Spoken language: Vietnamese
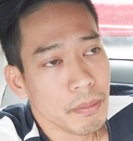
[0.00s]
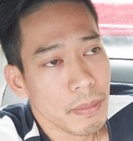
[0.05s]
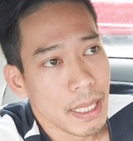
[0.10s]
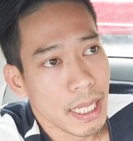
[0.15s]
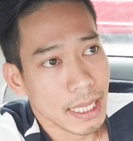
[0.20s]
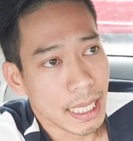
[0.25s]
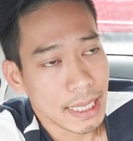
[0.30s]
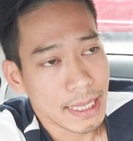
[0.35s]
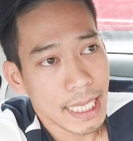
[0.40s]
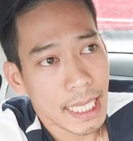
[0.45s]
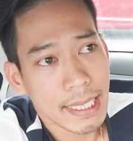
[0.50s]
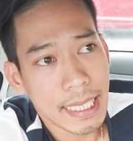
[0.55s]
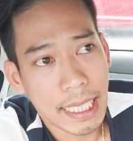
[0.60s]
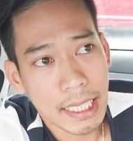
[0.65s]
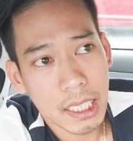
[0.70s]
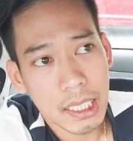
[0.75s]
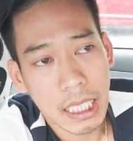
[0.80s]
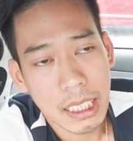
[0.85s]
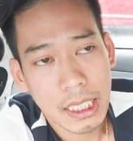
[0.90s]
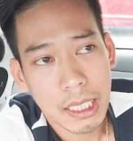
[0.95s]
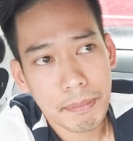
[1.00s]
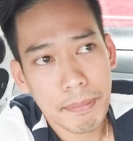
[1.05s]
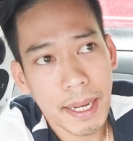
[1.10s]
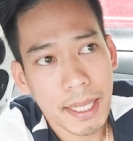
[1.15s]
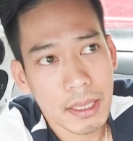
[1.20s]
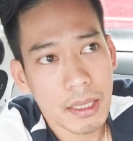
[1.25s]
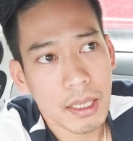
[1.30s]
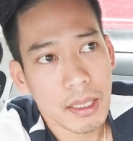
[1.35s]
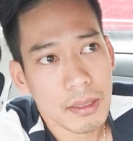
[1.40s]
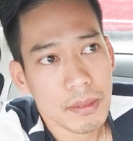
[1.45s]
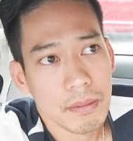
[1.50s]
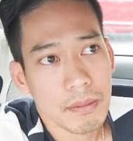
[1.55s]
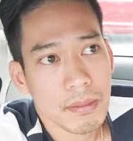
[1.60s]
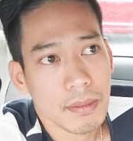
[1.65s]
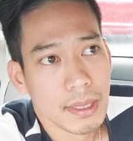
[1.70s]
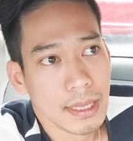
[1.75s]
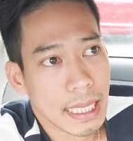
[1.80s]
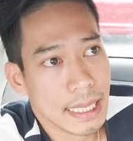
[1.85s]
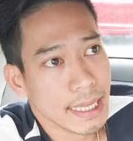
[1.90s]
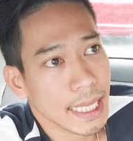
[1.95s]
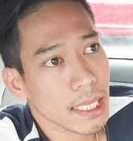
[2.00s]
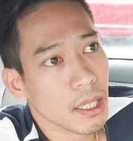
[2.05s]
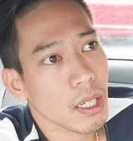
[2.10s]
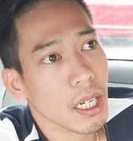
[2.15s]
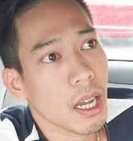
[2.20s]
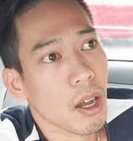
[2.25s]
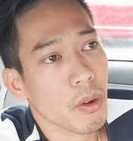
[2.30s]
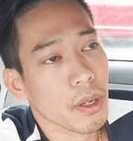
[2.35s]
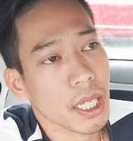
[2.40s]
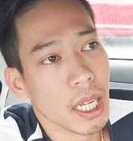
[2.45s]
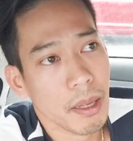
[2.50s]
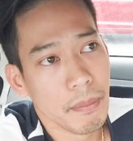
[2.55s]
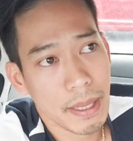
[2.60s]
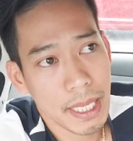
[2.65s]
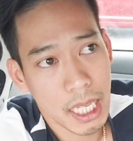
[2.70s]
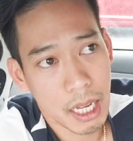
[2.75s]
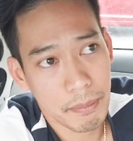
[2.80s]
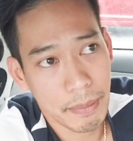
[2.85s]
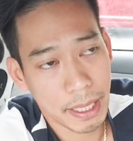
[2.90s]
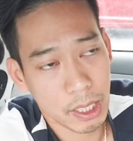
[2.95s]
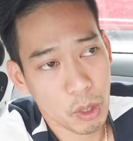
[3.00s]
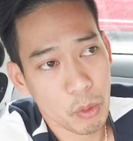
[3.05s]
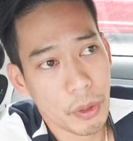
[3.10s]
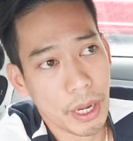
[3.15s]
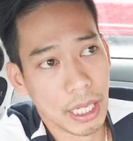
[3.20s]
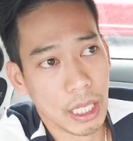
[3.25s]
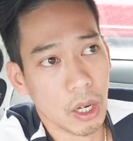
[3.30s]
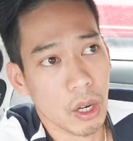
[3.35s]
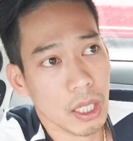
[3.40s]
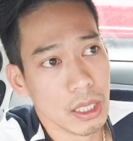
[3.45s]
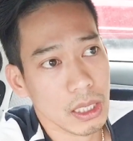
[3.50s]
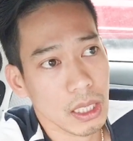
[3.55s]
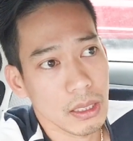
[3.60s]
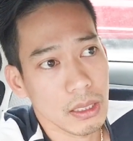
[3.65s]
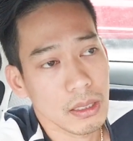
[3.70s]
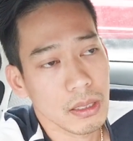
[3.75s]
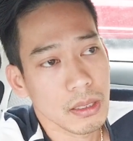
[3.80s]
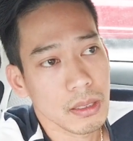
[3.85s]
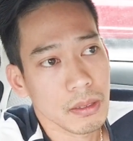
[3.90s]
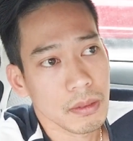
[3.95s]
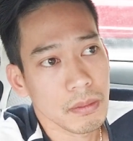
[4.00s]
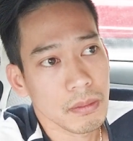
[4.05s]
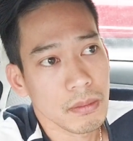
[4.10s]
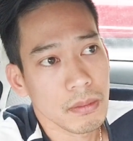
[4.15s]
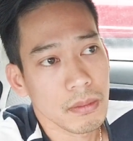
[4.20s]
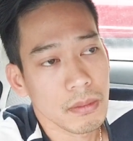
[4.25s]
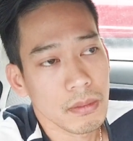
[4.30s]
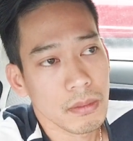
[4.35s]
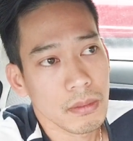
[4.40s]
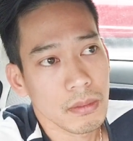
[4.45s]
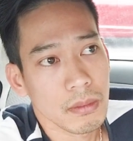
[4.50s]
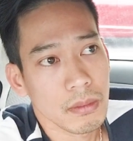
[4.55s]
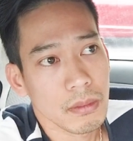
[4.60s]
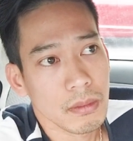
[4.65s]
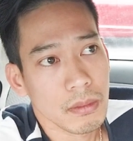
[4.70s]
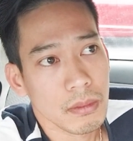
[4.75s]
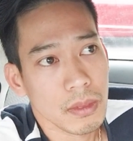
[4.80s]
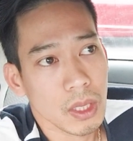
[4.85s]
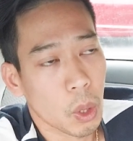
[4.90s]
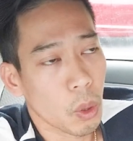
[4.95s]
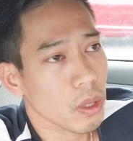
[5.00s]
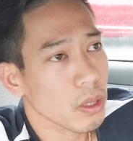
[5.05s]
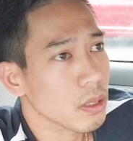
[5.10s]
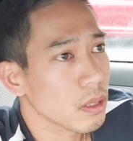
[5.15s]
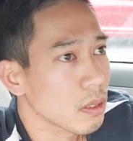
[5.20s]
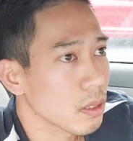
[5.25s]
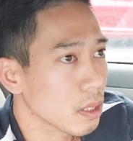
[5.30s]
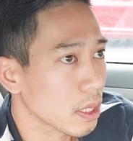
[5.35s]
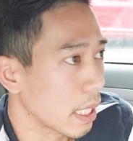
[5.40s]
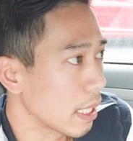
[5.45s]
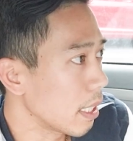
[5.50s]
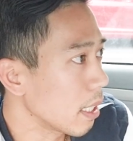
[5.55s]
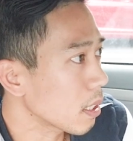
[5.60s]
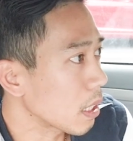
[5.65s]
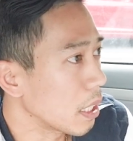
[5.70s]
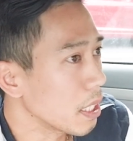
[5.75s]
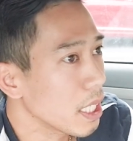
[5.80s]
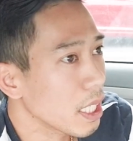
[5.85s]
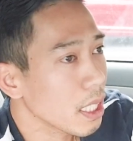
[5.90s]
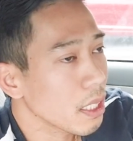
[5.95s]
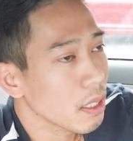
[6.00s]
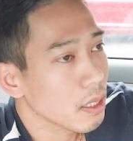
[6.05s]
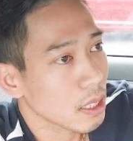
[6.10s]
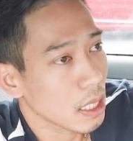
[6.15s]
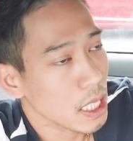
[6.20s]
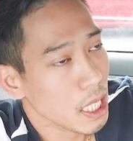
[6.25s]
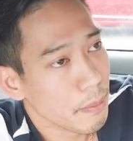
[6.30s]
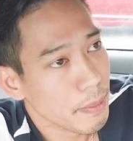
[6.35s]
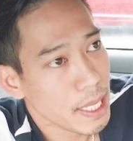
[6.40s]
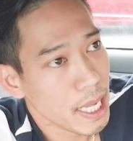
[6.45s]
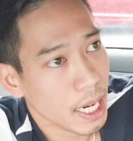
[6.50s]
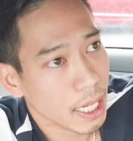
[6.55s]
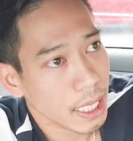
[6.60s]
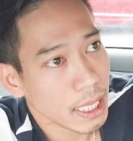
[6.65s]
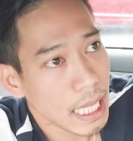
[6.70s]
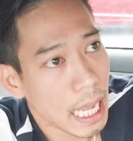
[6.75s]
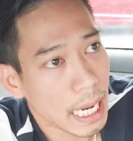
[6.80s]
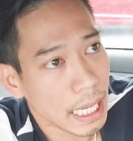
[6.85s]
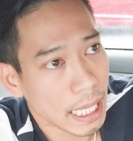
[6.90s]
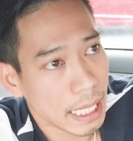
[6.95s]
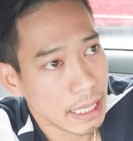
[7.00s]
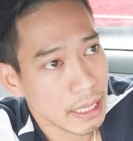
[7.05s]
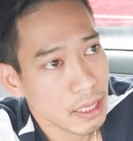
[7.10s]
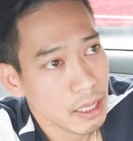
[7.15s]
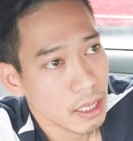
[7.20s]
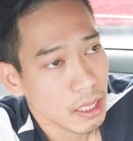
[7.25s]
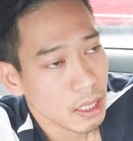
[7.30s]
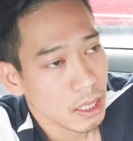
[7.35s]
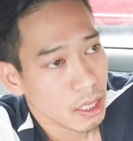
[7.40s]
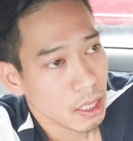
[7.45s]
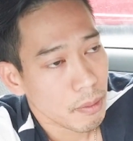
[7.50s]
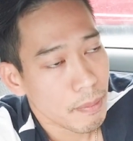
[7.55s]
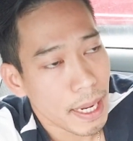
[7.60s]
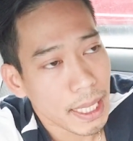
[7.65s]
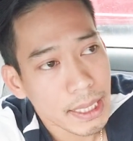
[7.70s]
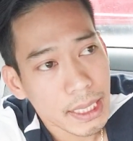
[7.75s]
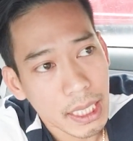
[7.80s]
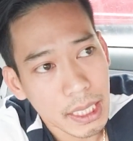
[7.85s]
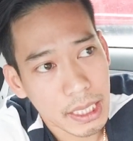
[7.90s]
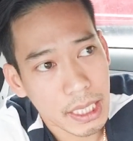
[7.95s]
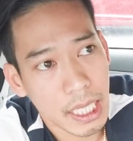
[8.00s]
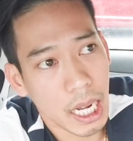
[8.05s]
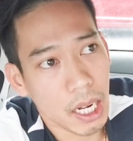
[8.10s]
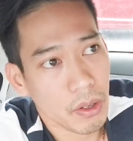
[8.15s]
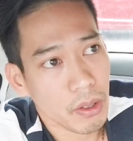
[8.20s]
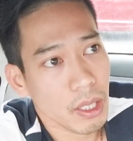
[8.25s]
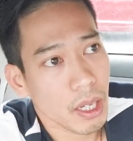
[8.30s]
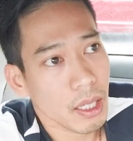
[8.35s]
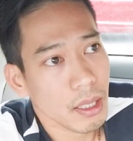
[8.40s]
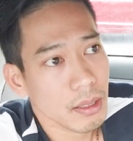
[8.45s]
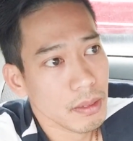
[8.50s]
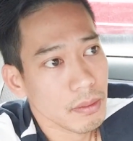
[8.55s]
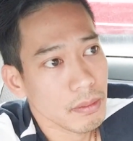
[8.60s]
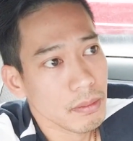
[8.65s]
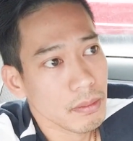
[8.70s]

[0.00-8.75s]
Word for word: bây giờ cảnh sát chạy tới cảnh sát bắt đó cảnh sát nói là ok bây giờ mày có quyền gọi luật sư ủa kỳ vậy tự nhiên tự nhiên bây giờ cái thằng này nó bắn chết vợ của nó